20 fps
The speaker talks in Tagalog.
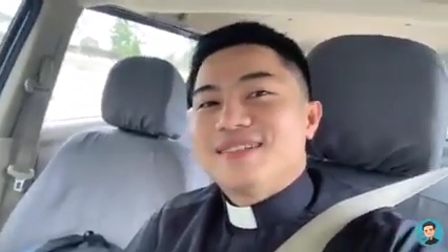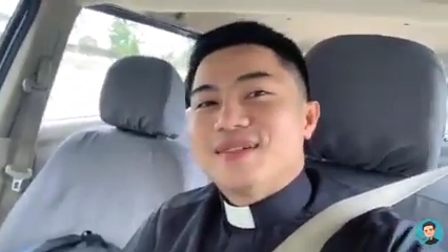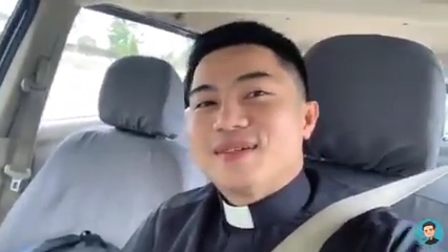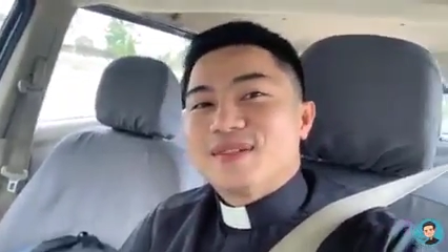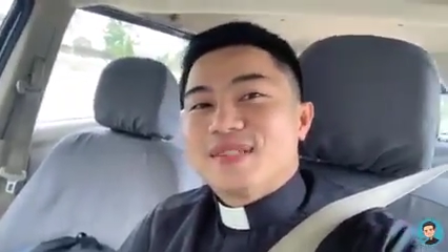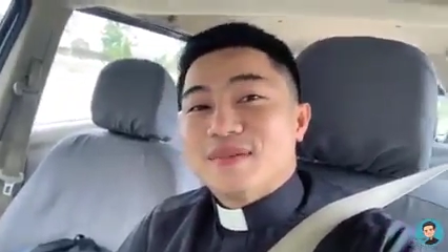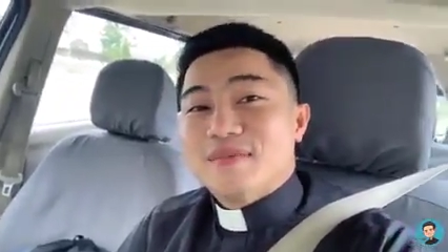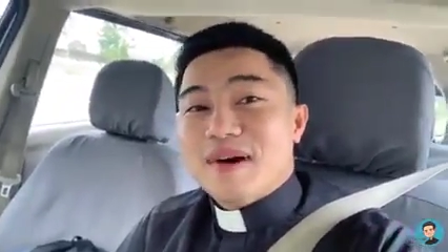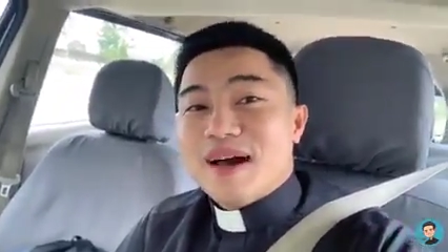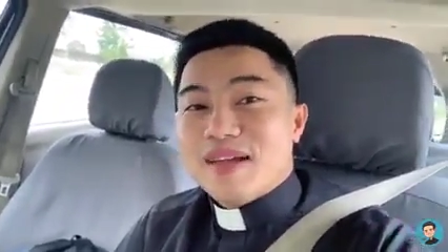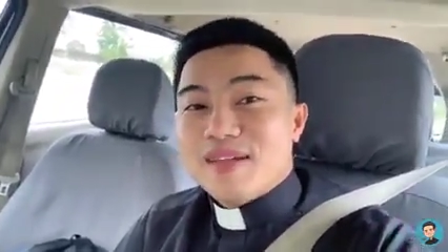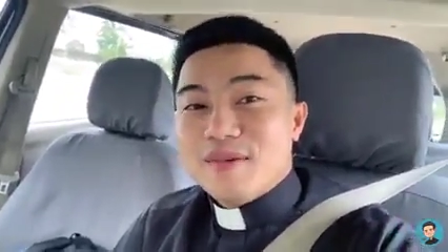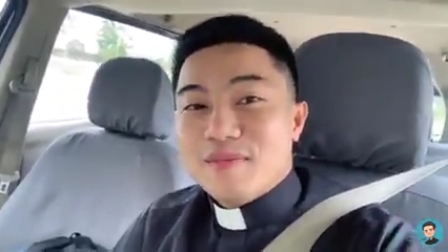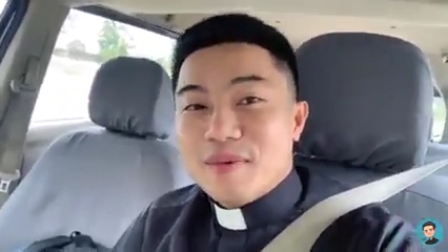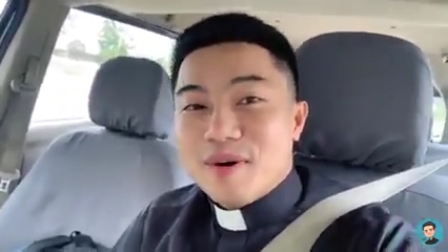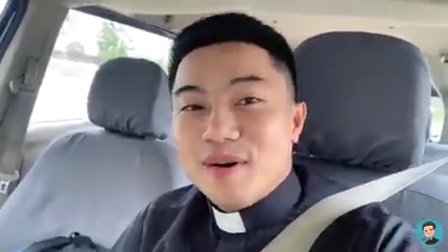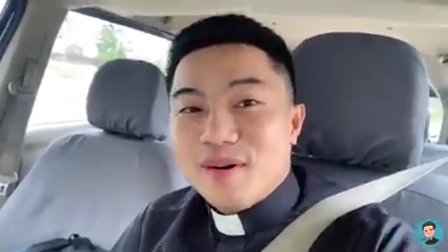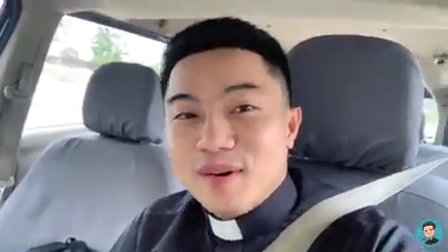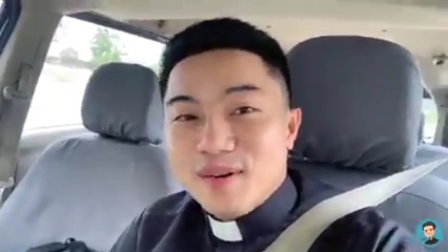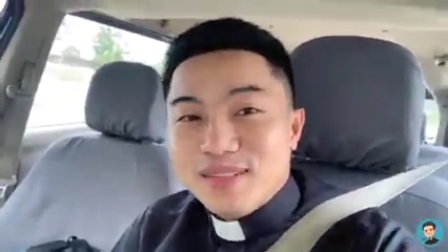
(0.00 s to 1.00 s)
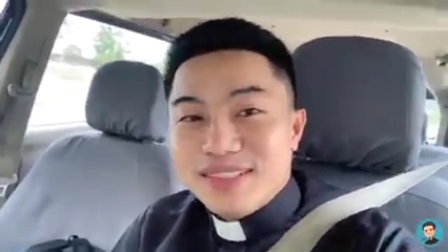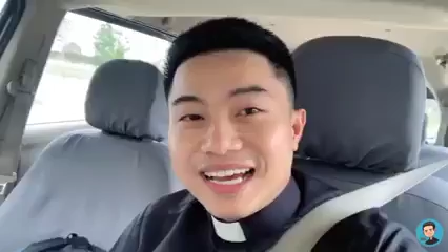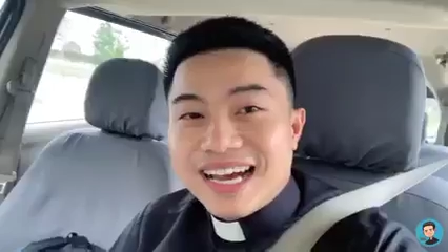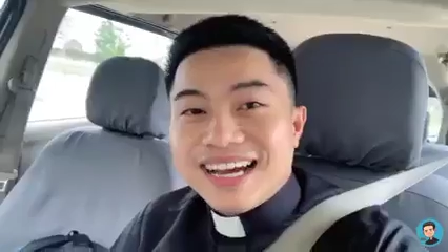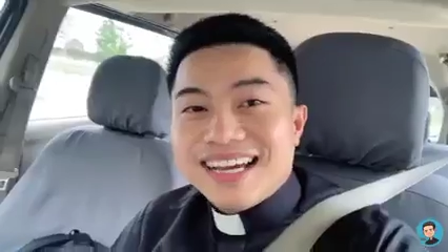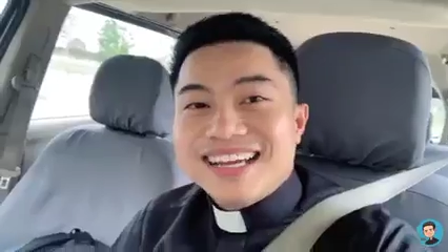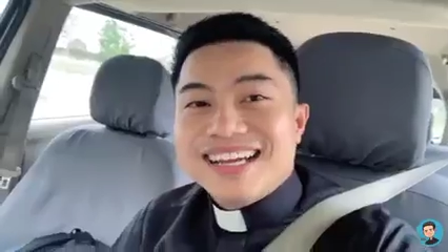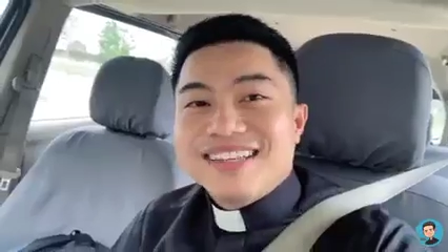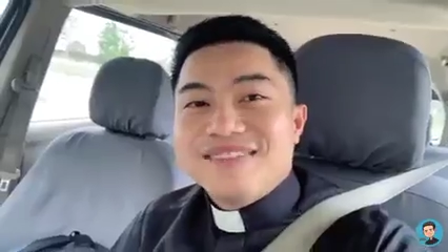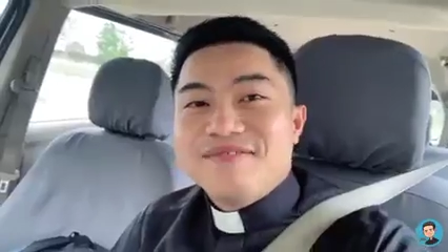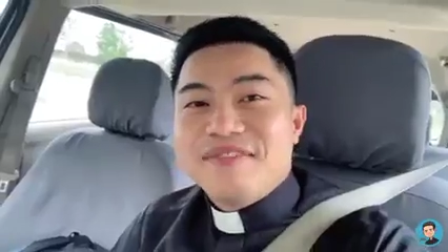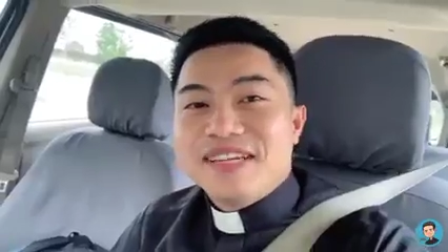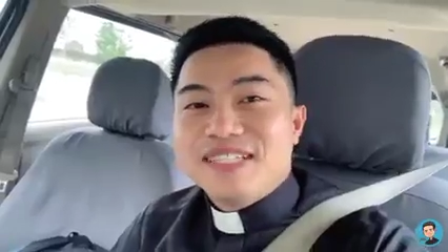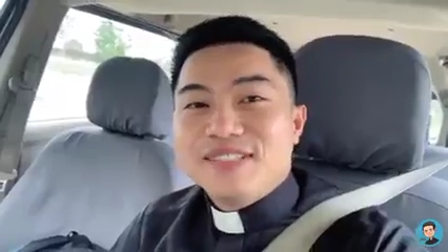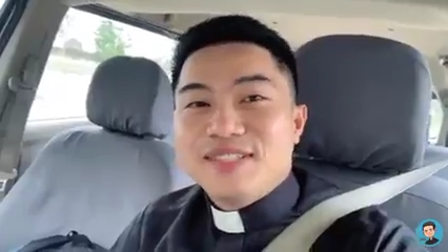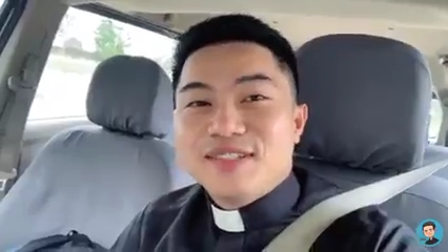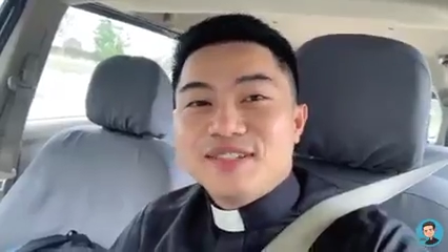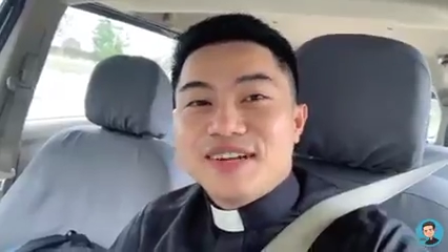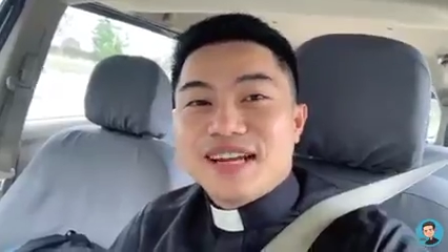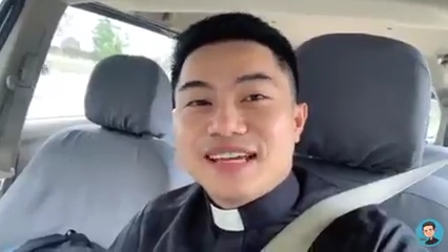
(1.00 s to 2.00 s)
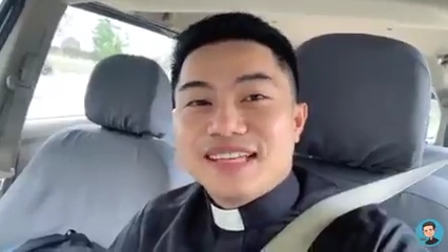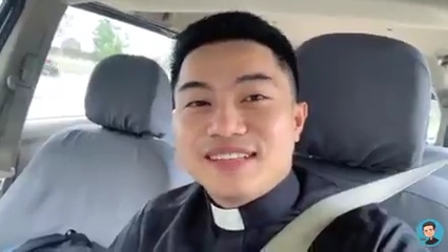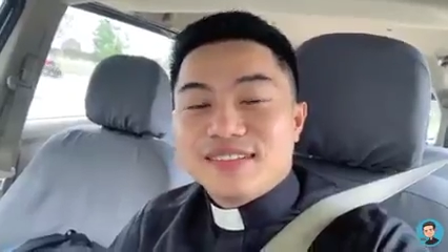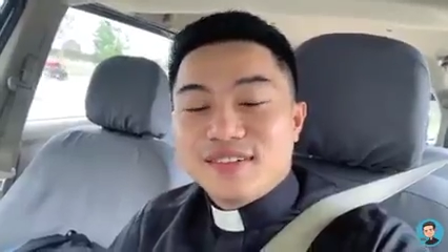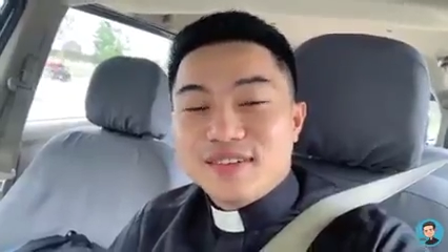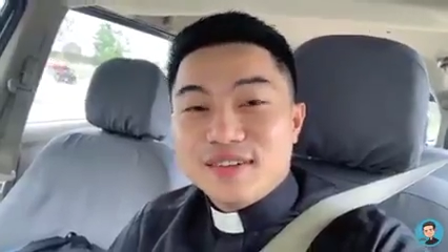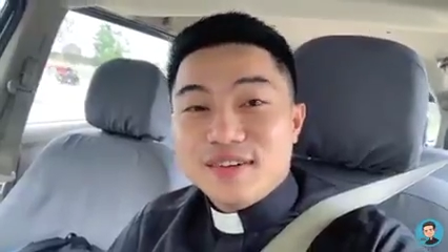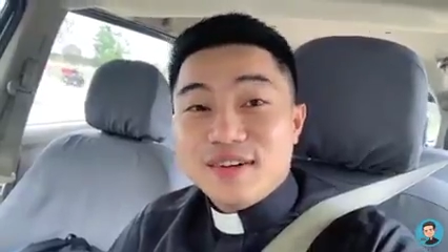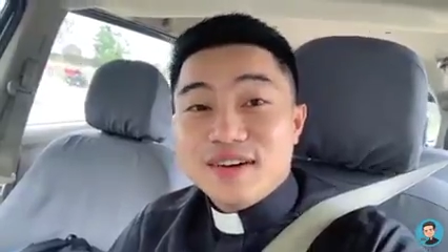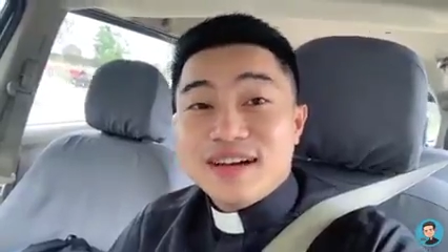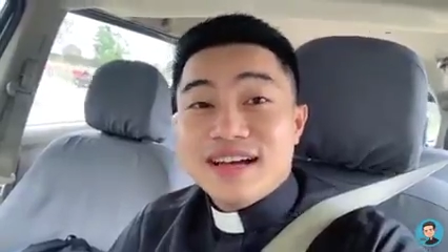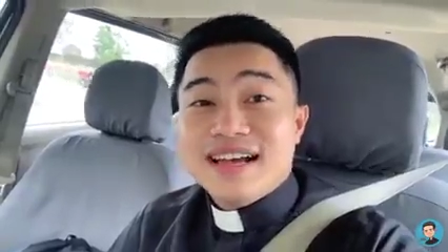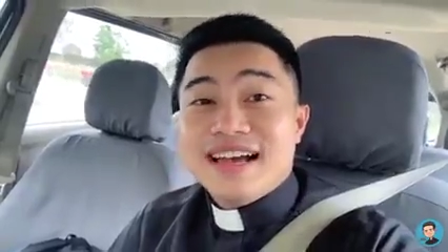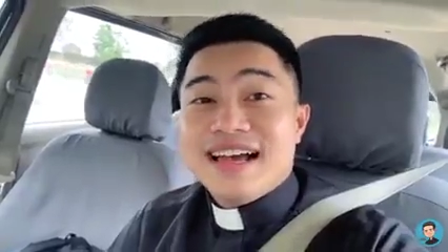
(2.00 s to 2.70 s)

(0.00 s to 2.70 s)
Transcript: So, samahan niyo po ako sa aking adventure na ito.